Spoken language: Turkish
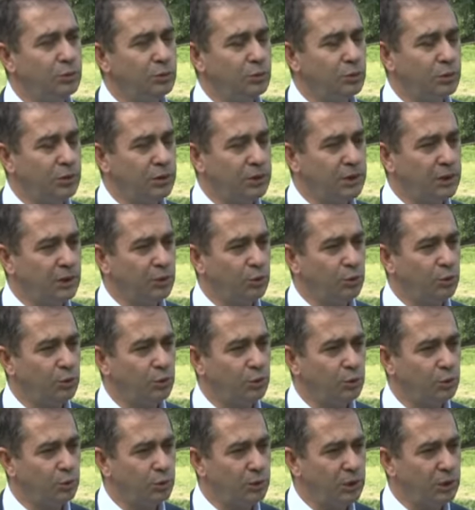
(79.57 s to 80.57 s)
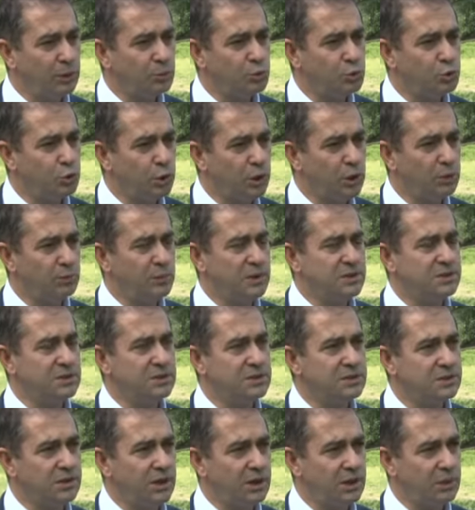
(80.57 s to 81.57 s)
olarak üreyip
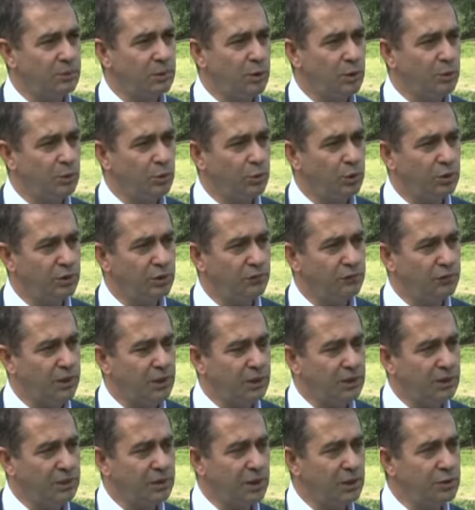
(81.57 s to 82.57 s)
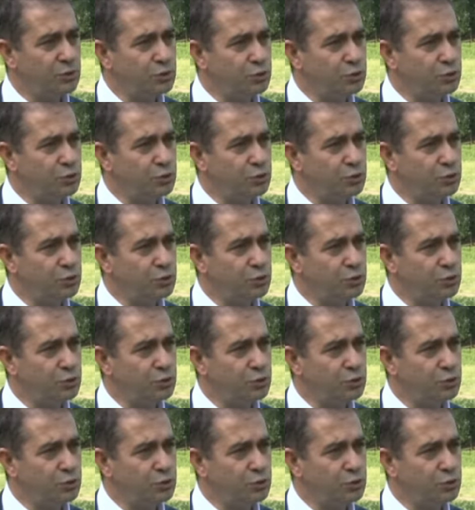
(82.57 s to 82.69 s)
çoğalmasını sağlamak, orada varlıklarını